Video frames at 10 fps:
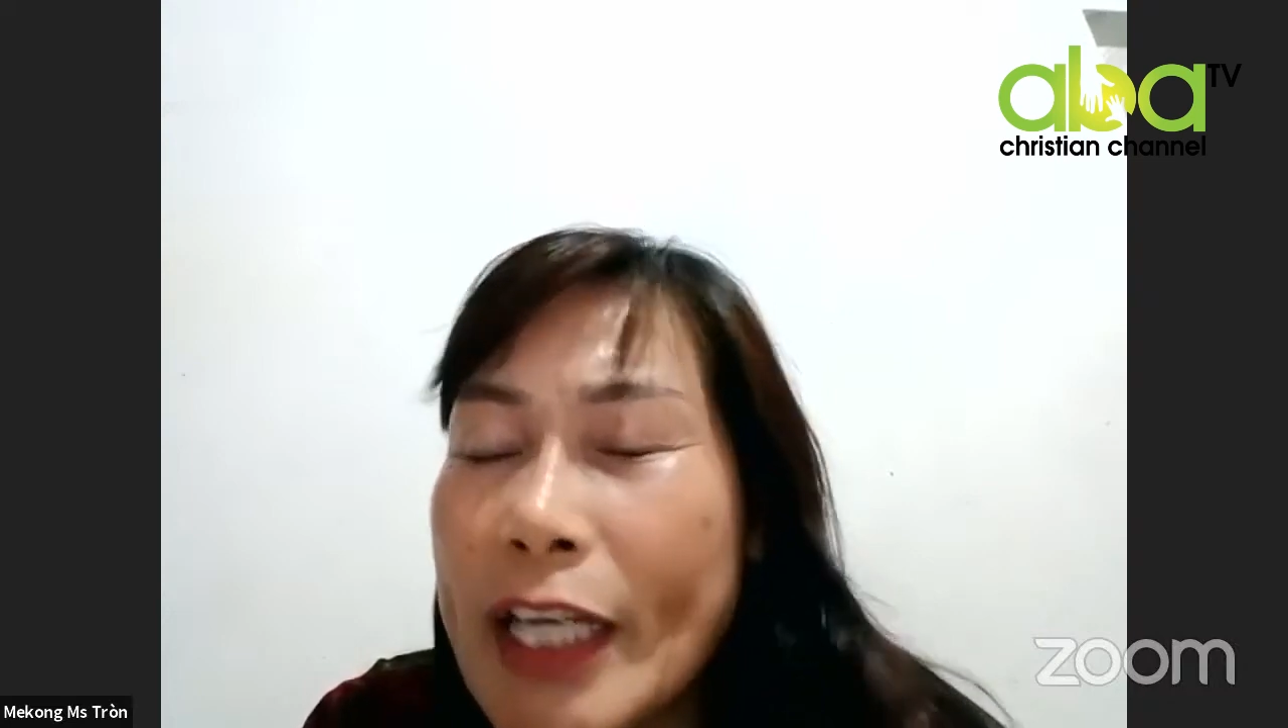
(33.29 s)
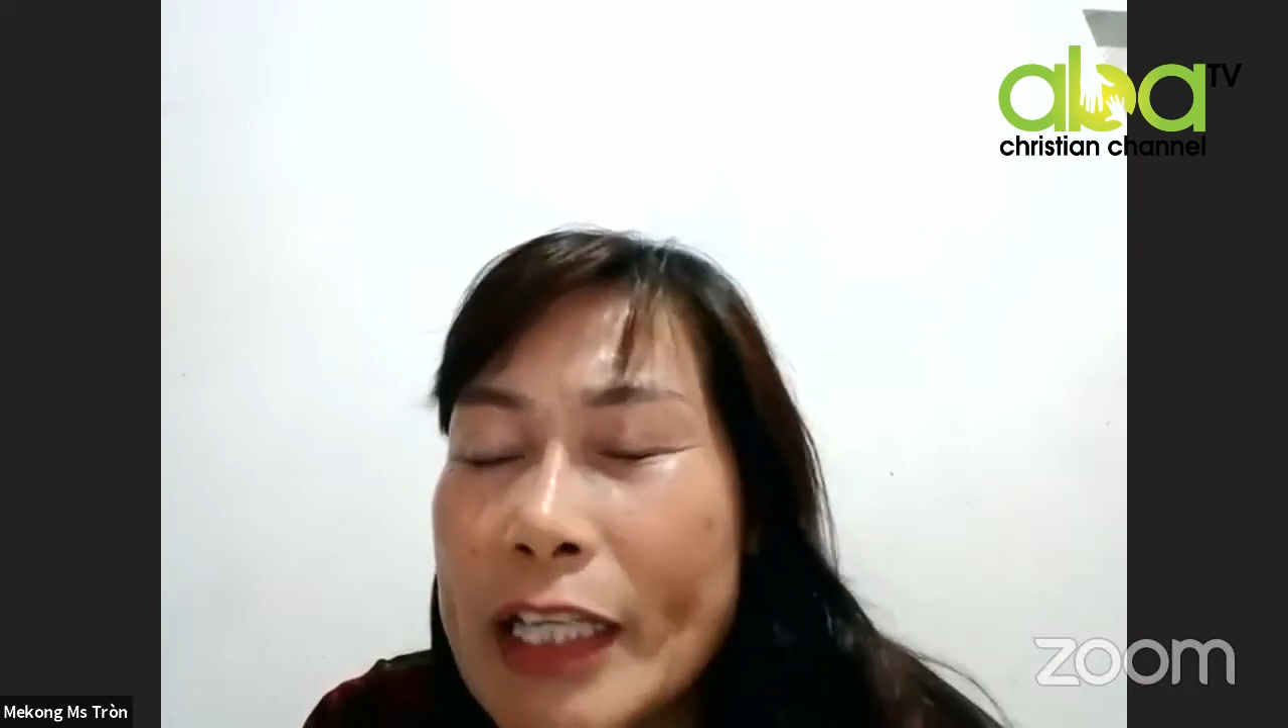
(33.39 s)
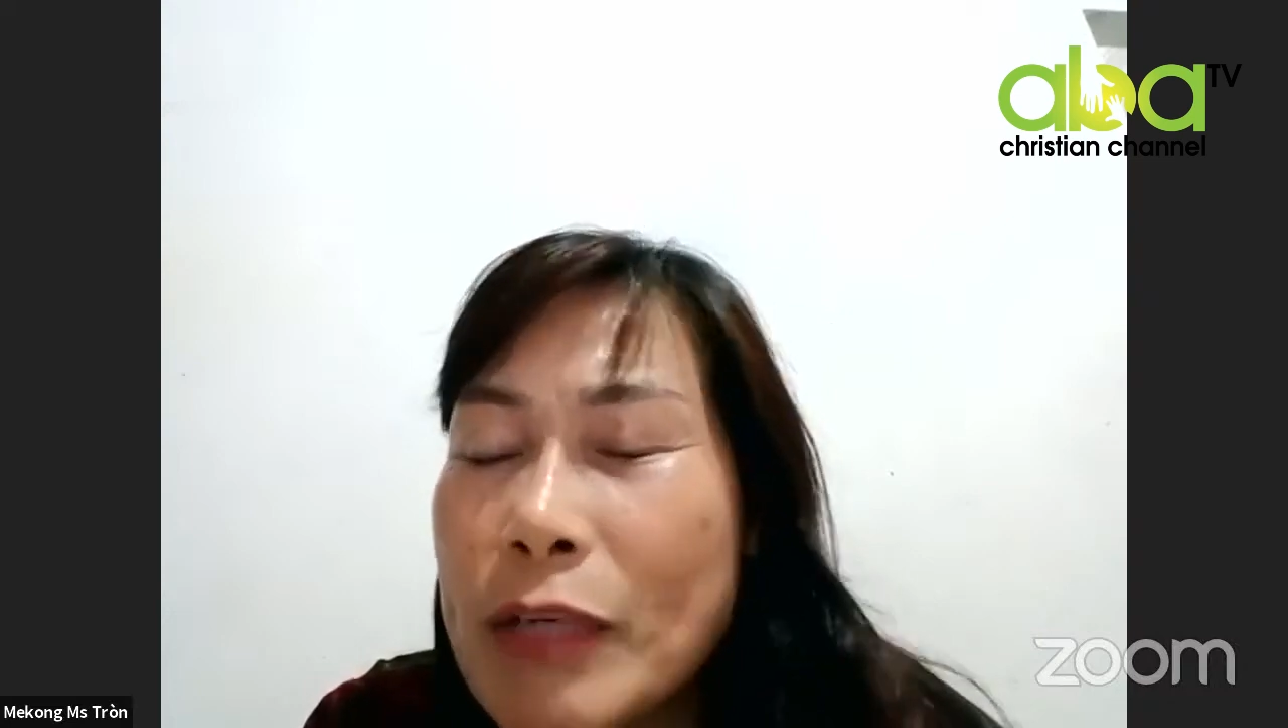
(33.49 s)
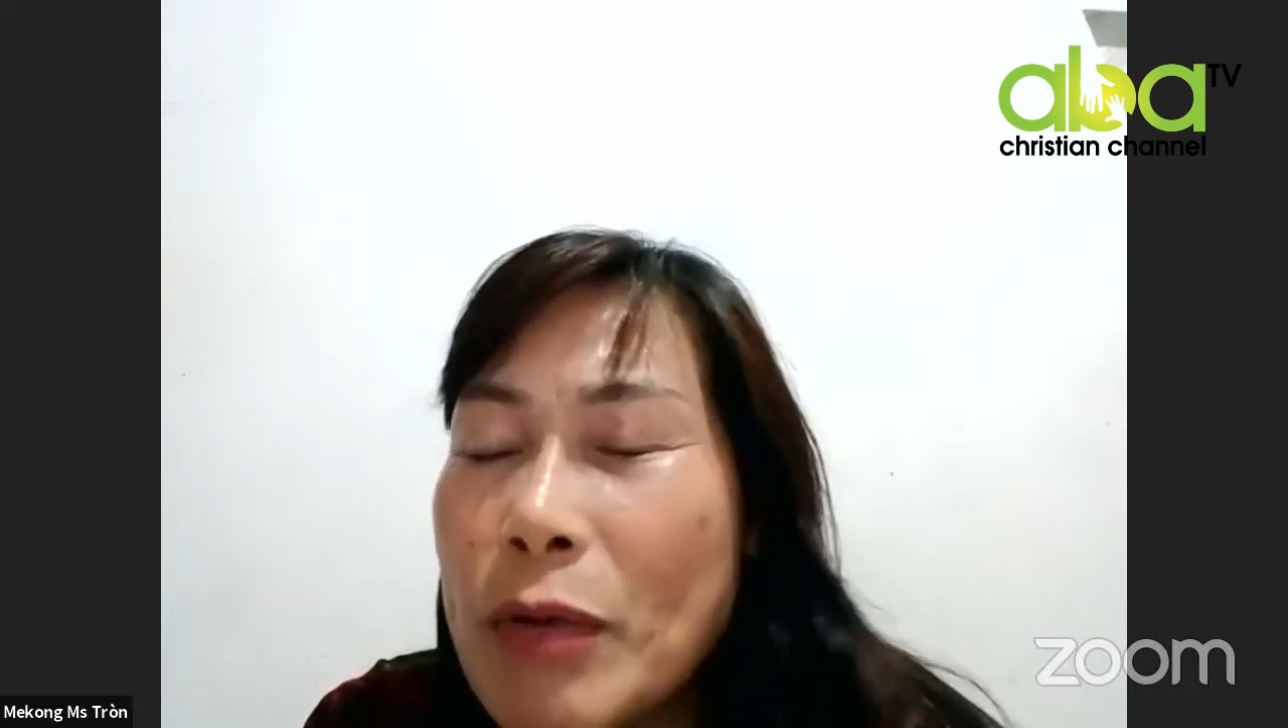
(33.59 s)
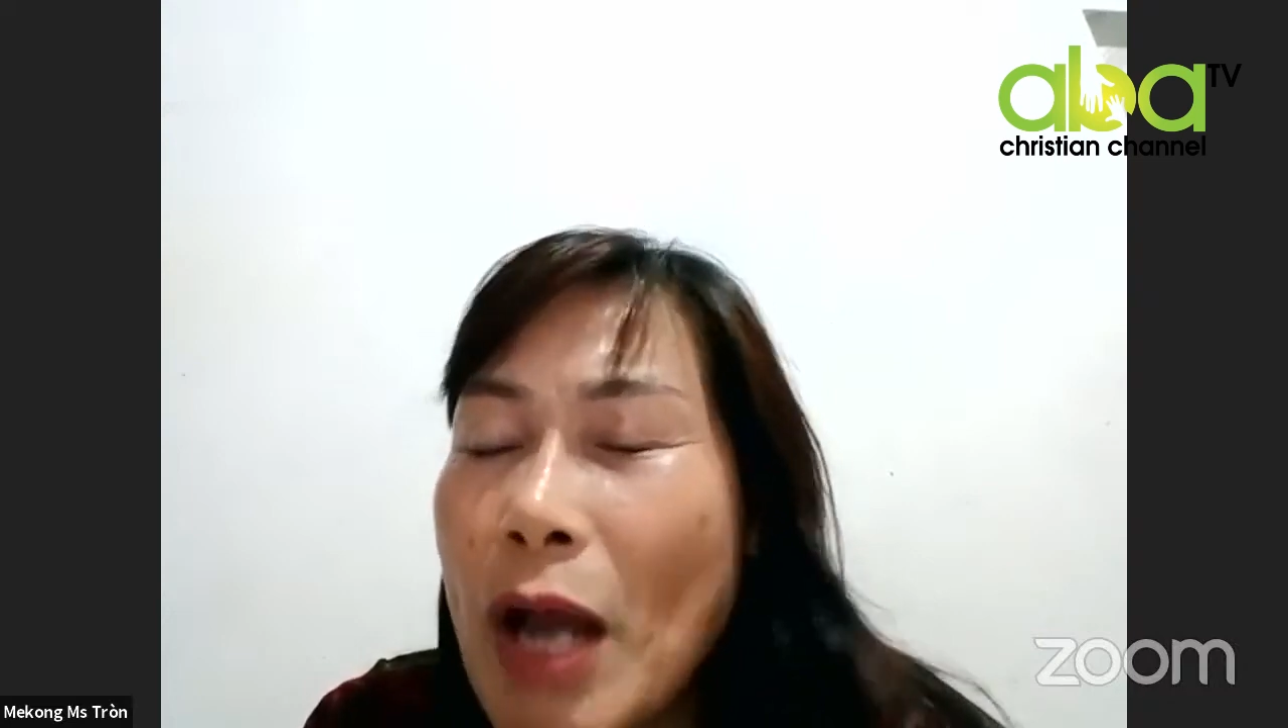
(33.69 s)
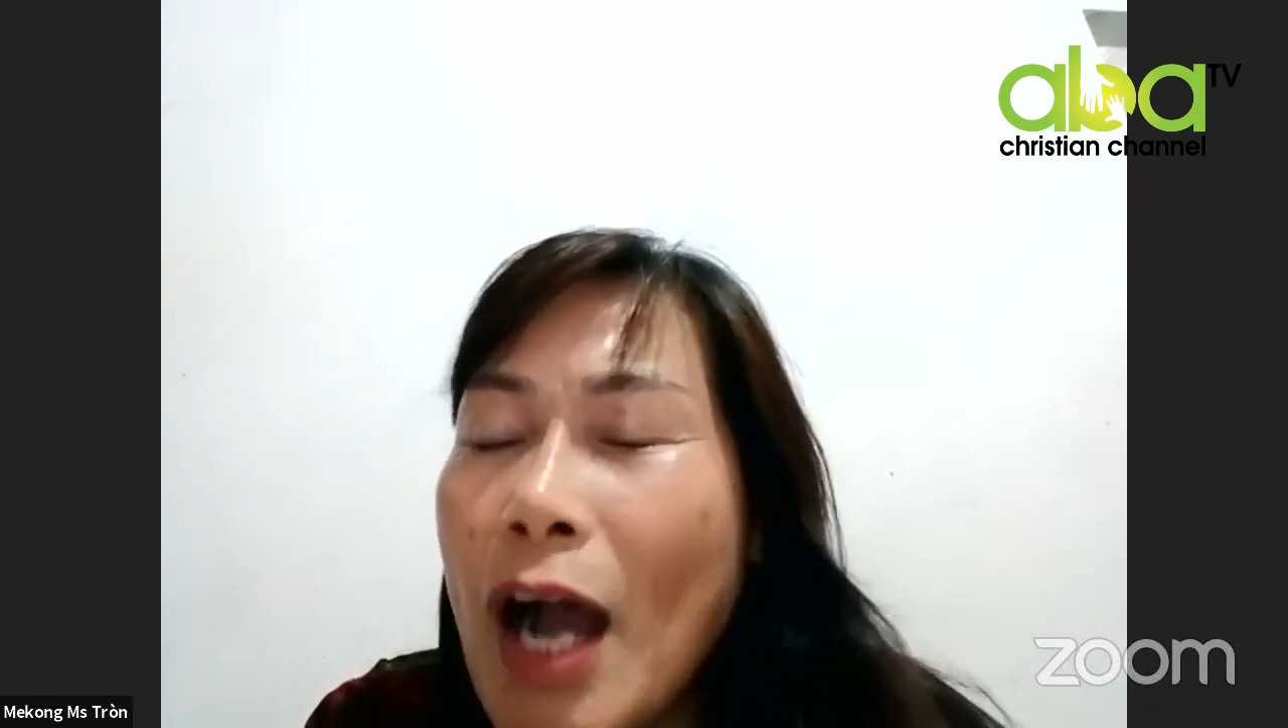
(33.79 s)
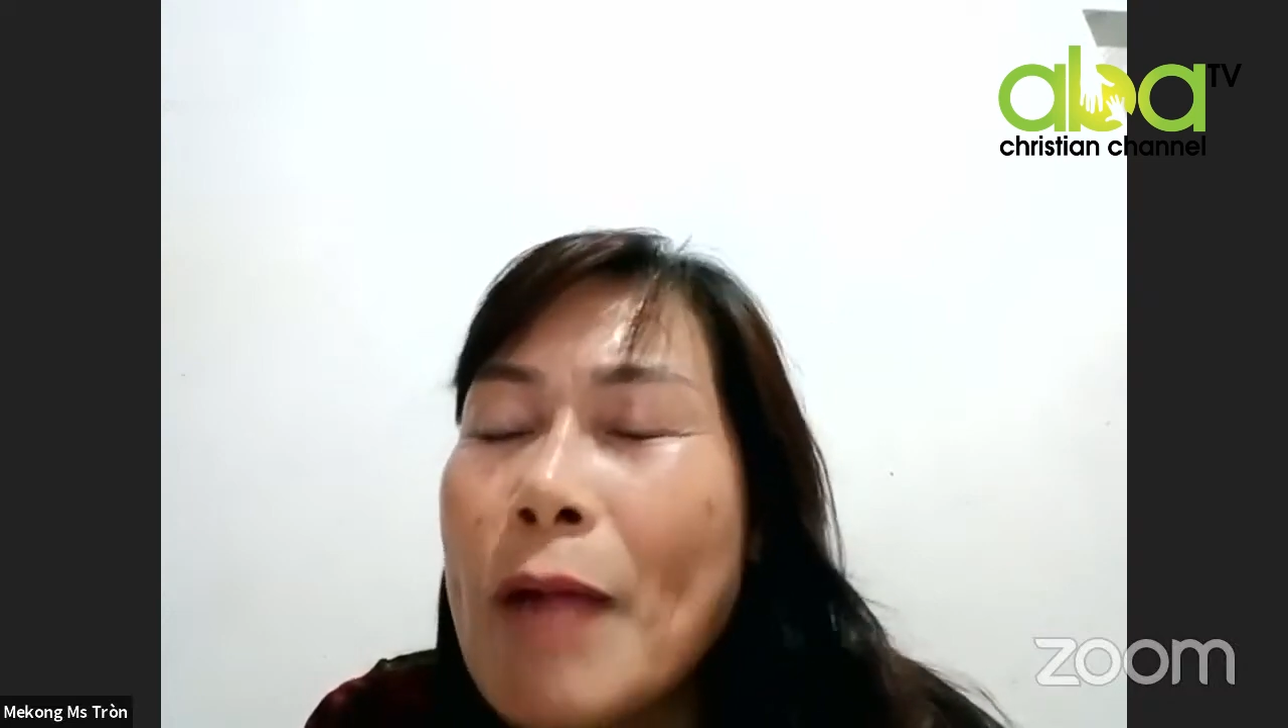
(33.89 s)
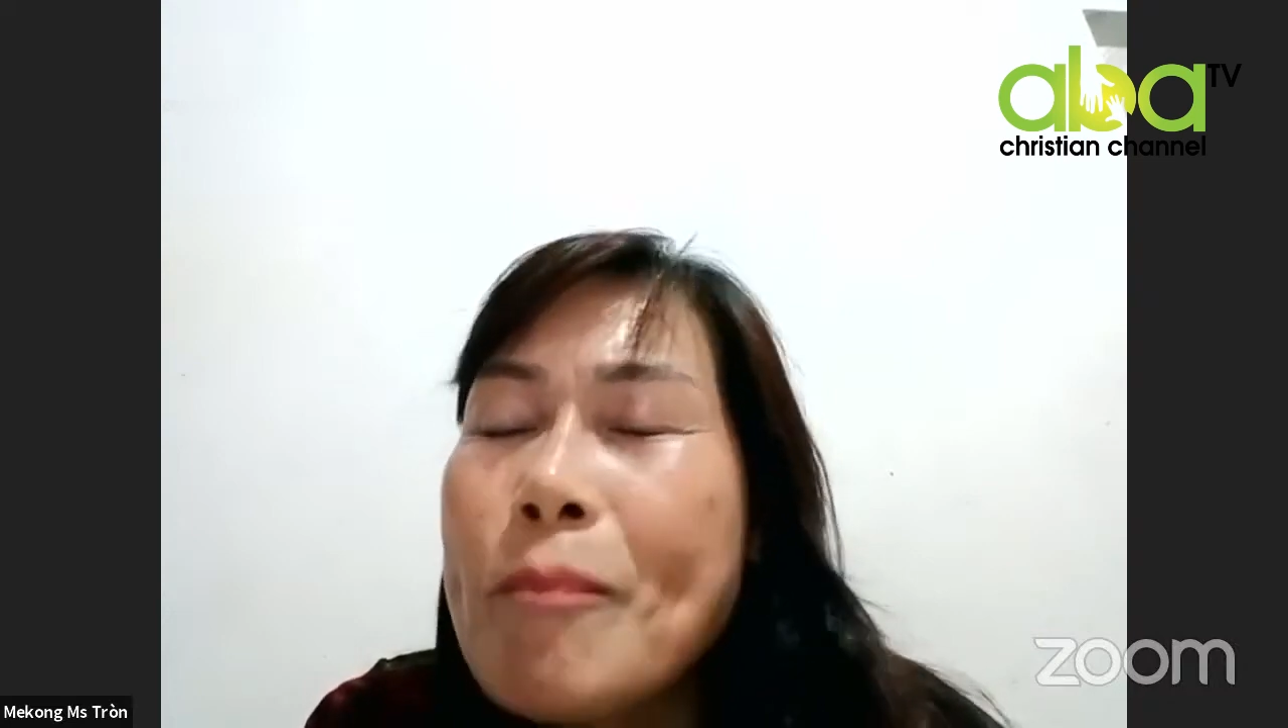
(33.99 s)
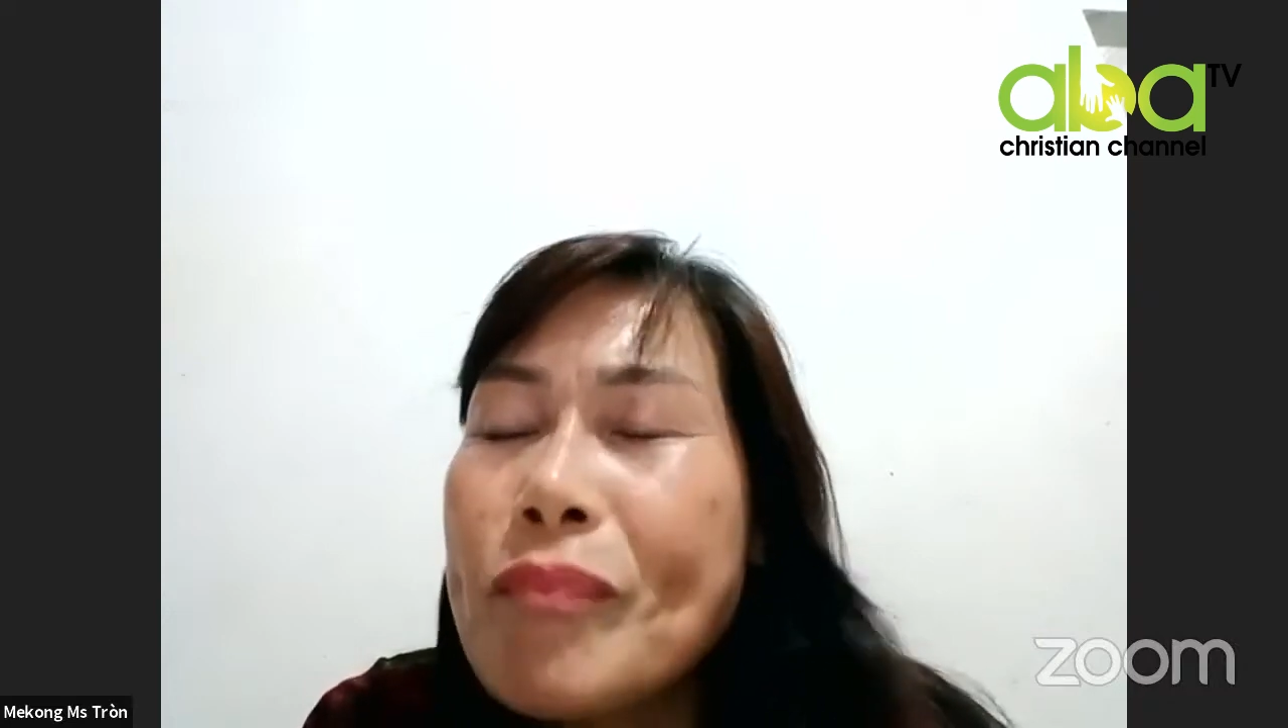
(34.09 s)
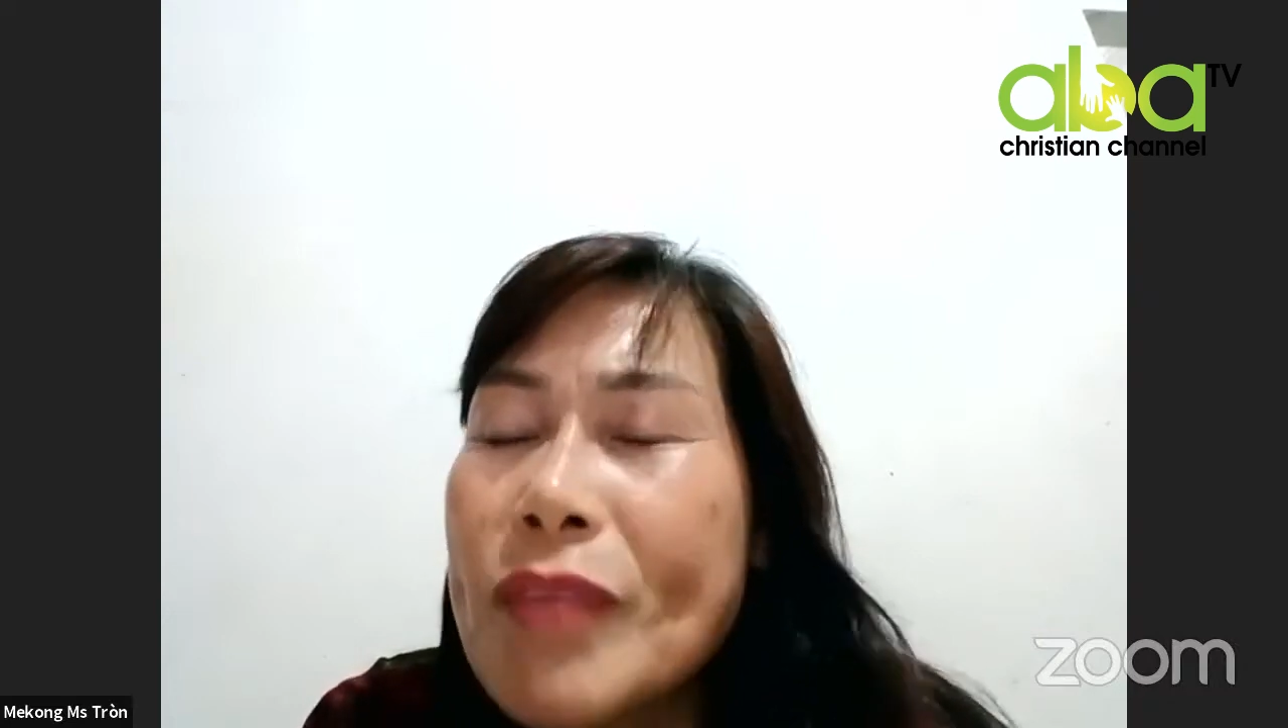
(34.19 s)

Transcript: hiện điều đó